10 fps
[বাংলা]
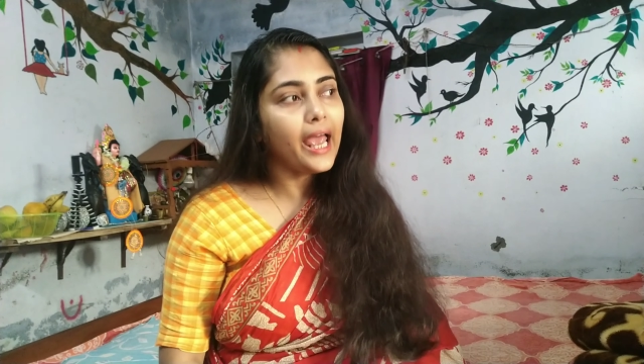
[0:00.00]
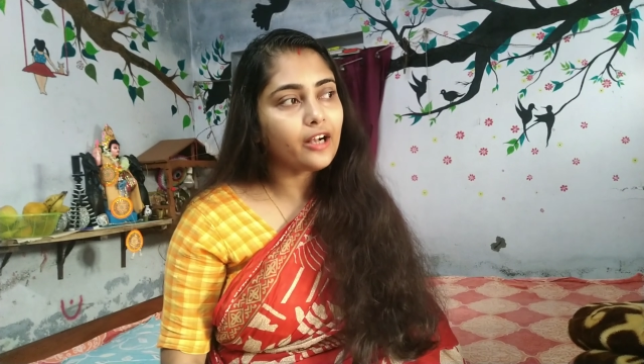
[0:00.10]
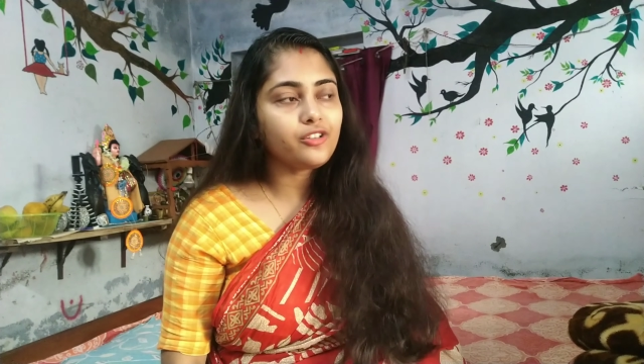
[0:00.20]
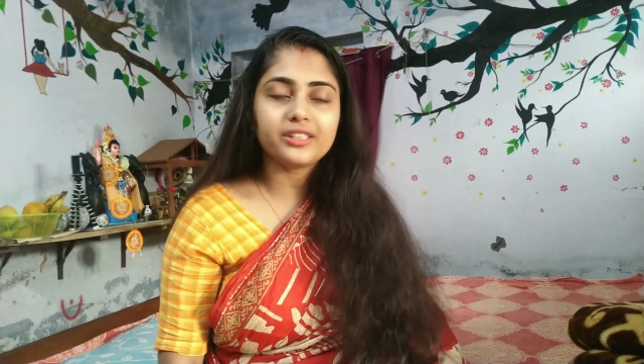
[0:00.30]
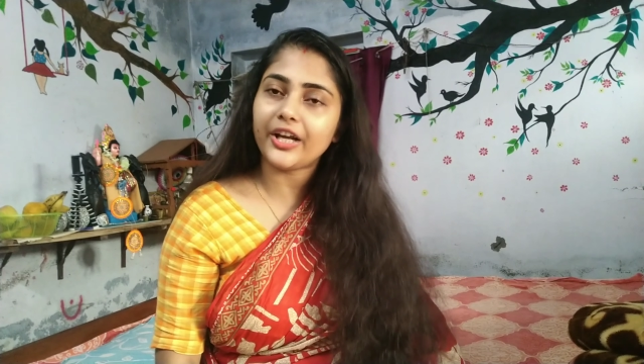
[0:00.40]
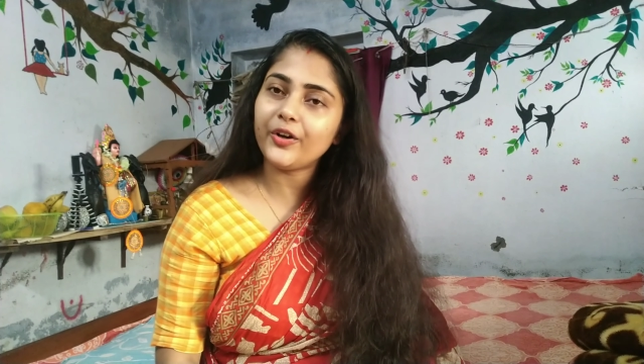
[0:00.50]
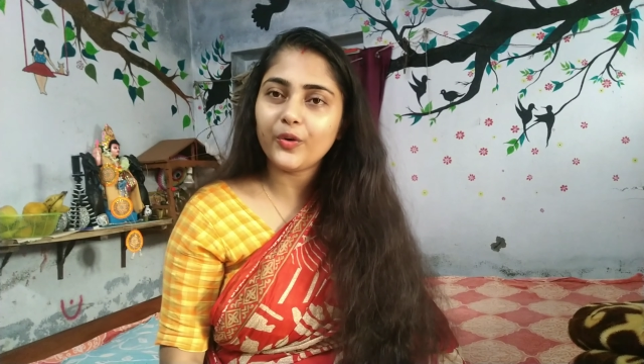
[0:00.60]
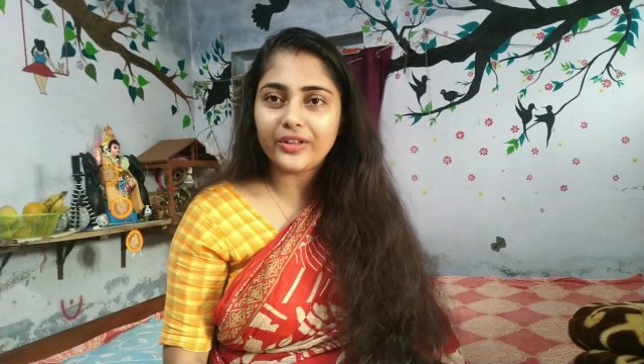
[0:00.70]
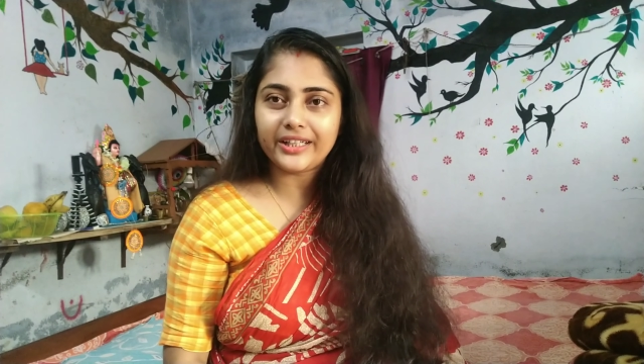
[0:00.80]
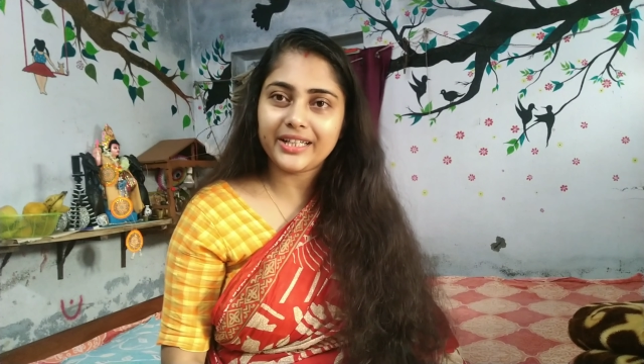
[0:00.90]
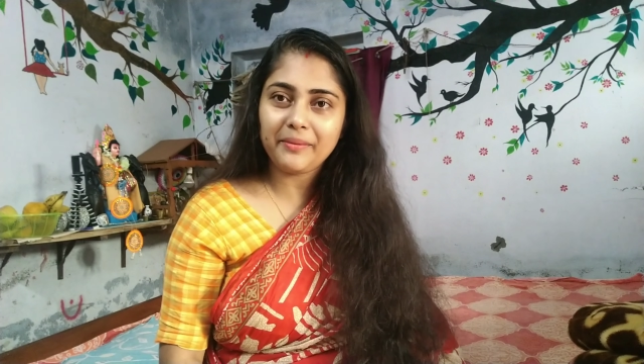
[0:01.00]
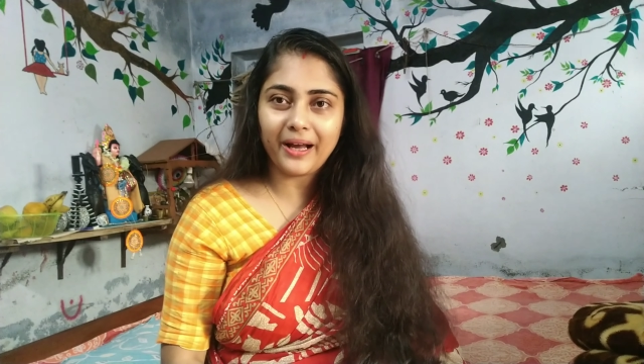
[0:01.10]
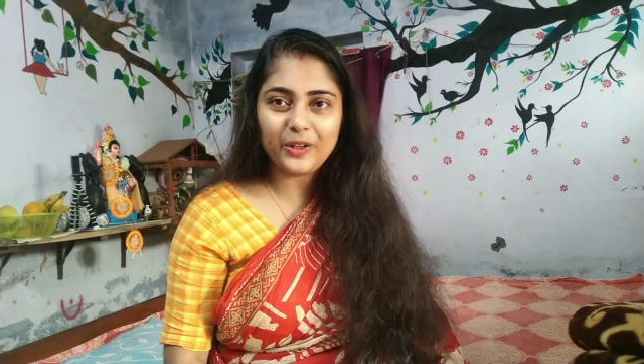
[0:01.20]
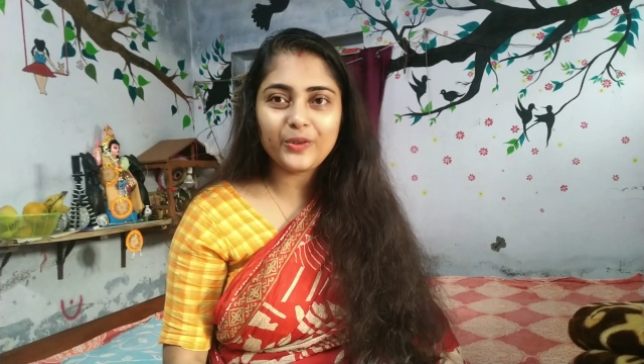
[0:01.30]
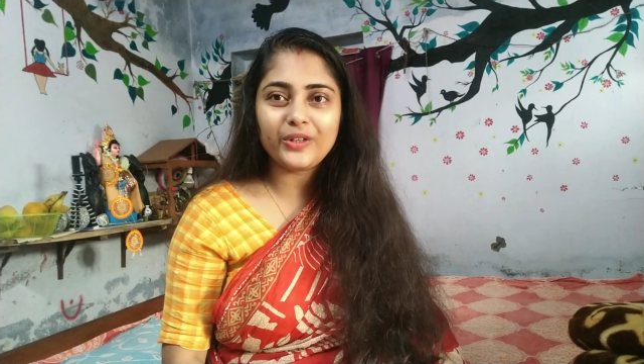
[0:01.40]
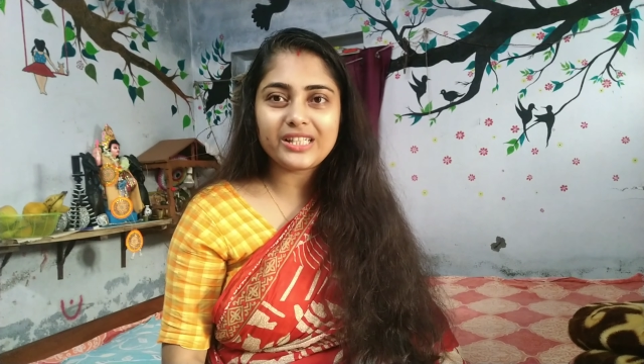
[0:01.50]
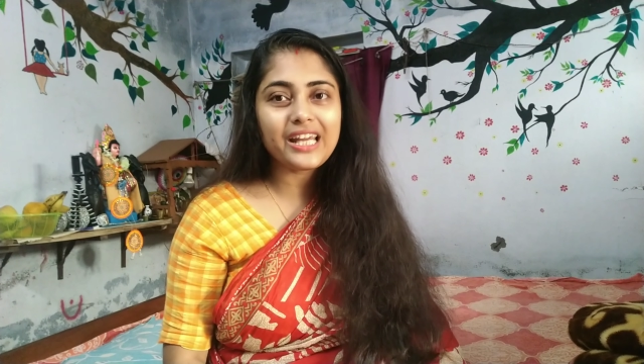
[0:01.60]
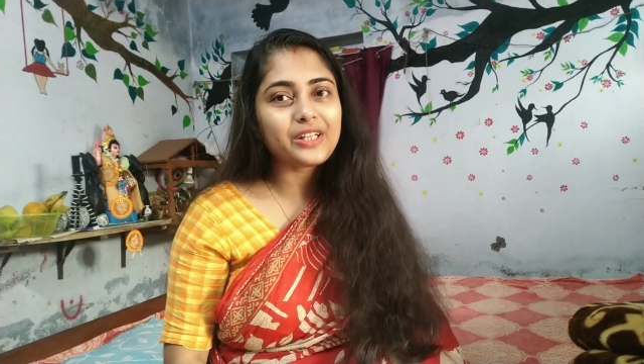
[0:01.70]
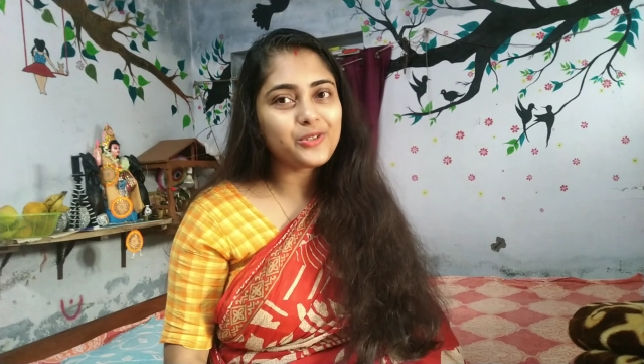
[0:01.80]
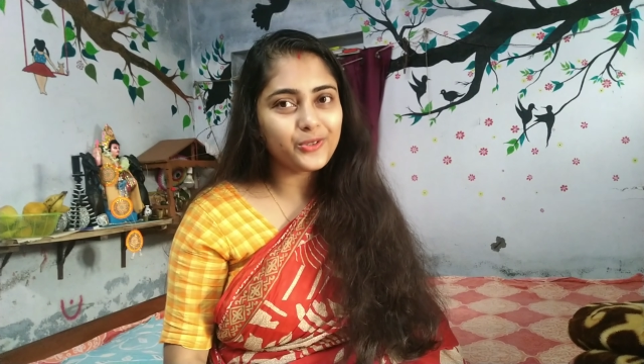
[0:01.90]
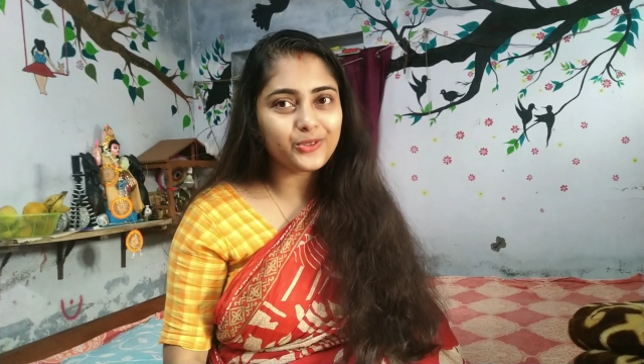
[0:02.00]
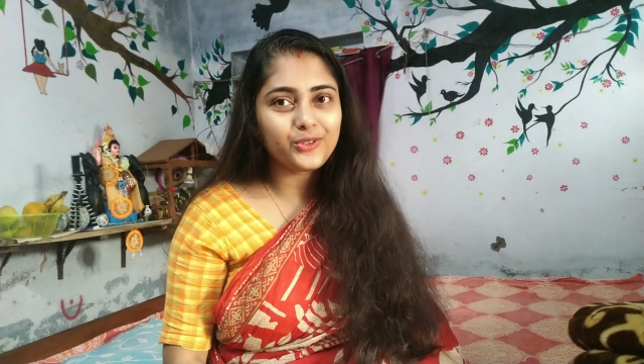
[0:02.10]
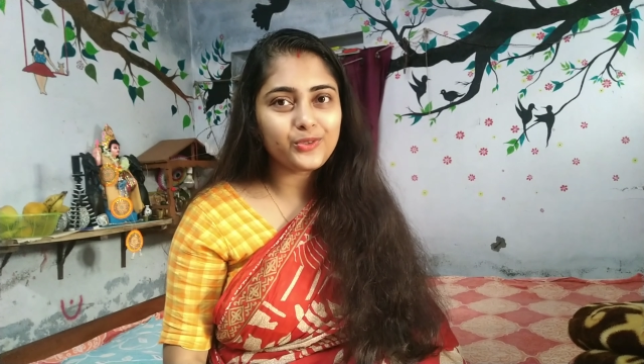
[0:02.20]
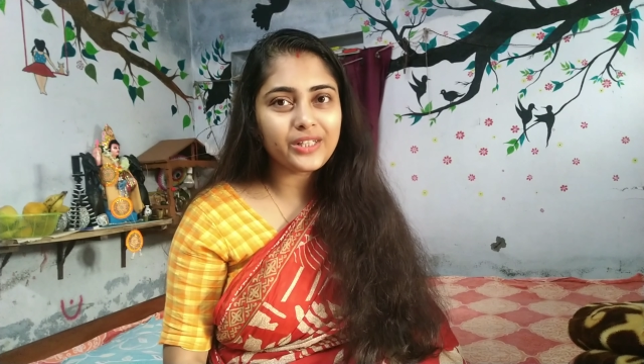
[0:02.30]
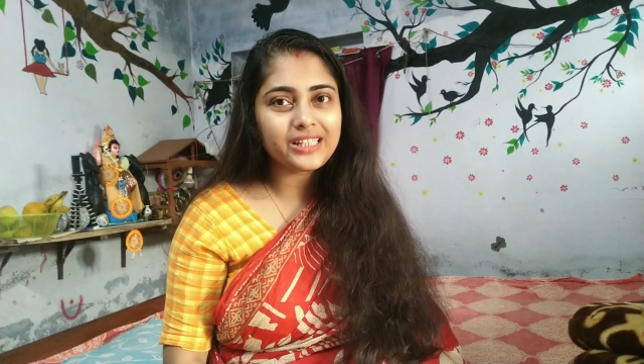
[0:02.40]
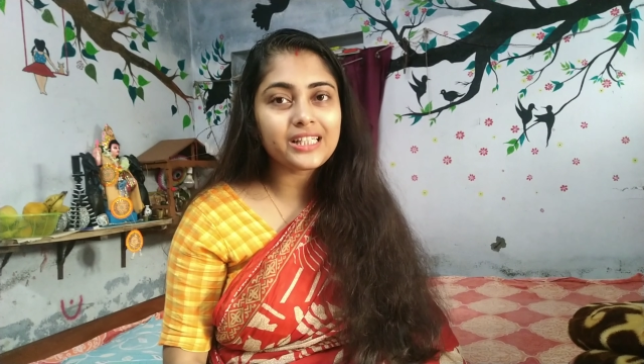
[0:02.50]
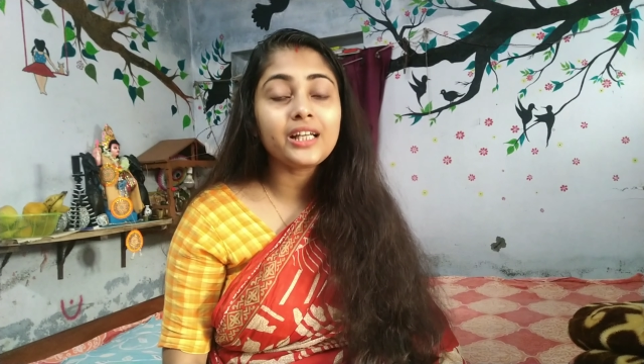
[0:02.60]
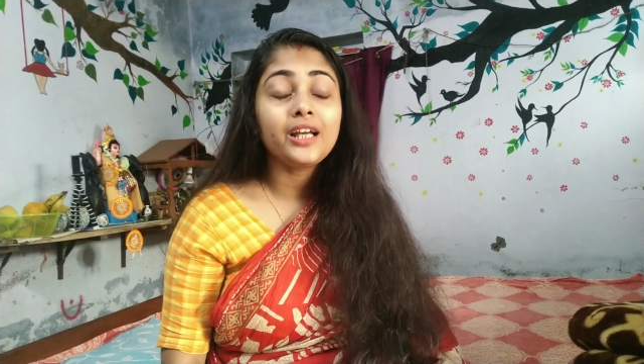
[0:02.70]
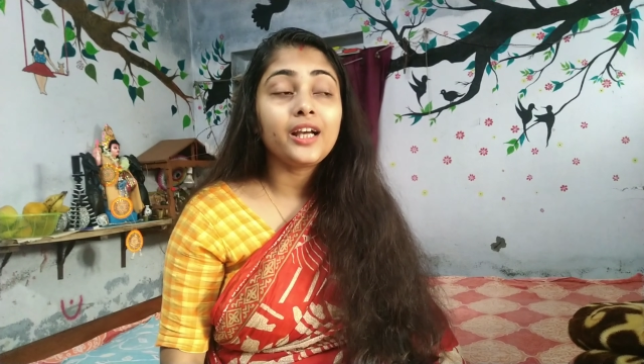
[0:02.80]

এখন যাই হোক ওয়েদারটা ভালো হয়েছে একটু রোদ্দুর উঠেছে